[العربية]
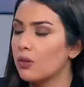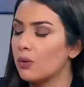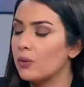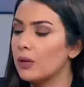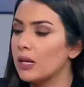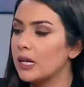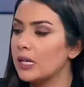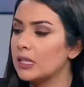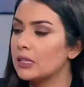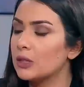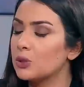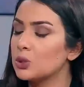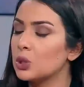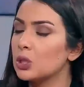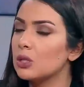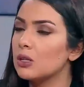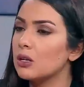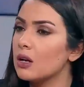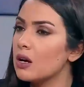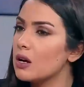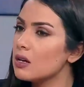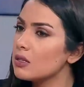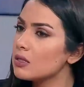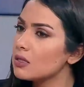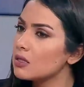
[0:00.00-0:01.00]
ذوي الاحتياجات
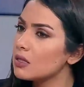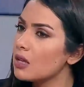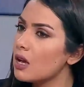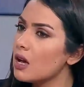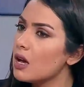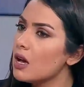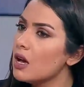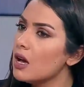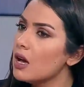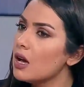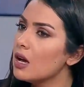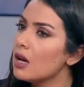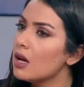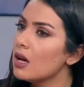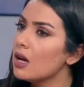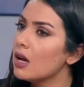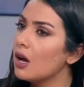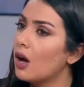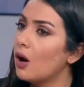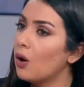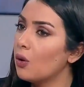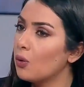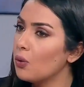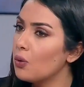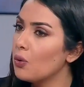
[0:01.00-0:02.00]
الخاصة
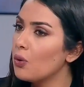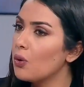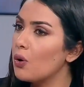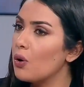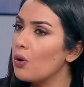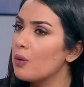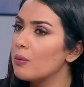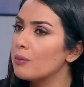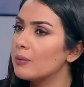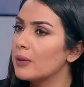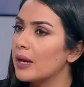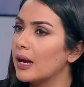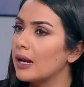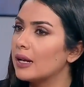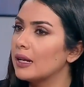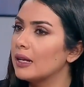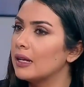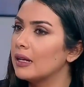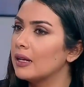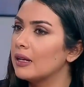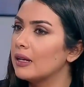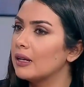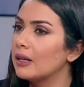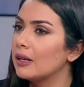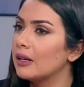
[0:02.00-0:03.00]
حقوقهم يعني